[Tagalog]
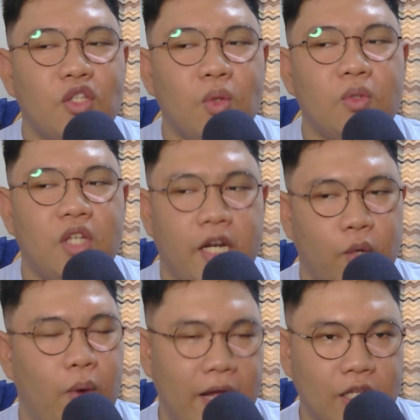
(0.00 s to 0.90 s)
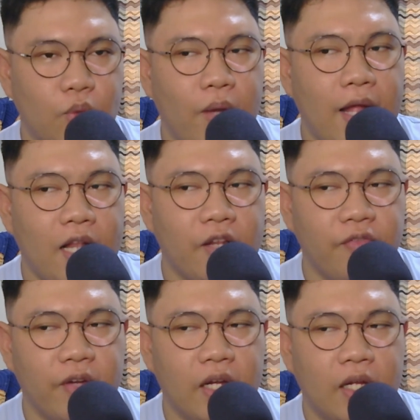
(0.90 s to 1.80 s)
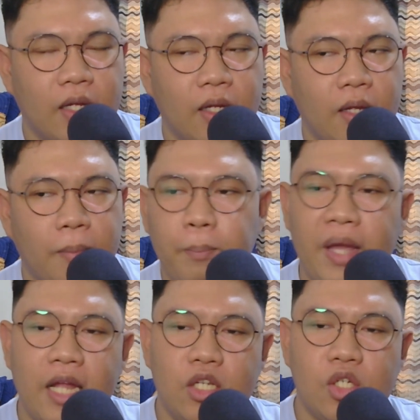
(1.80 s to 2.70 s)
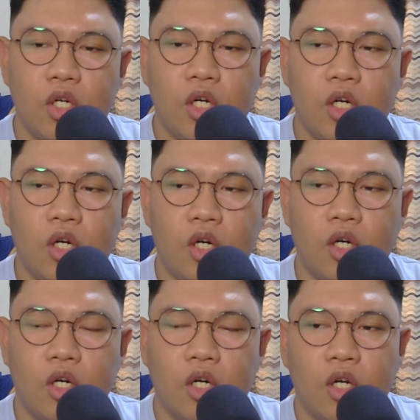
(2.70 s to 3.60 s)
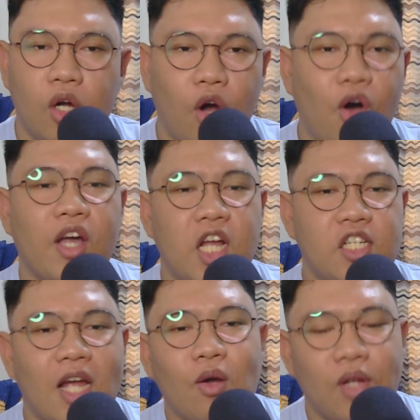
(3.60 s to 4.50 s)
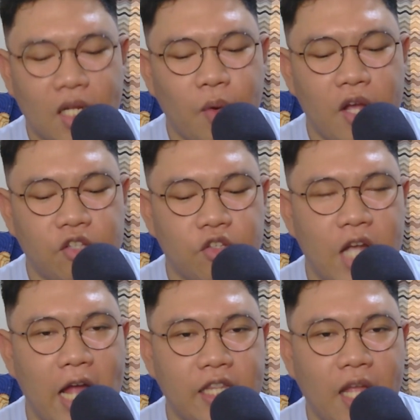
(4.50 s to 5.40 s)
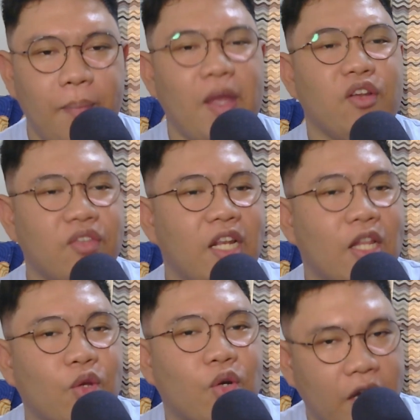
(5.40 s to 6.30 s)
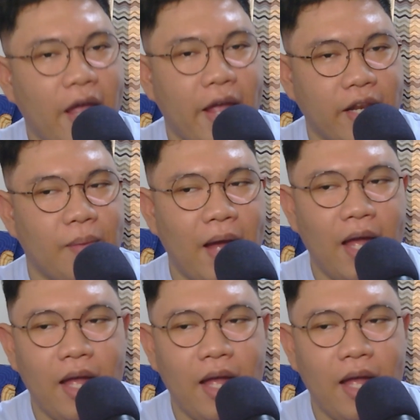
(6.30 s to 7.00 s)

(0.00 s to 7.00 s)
to January 12. Medyo okay siya kung ikaw ay estudyante pero senador ka eh, di ba?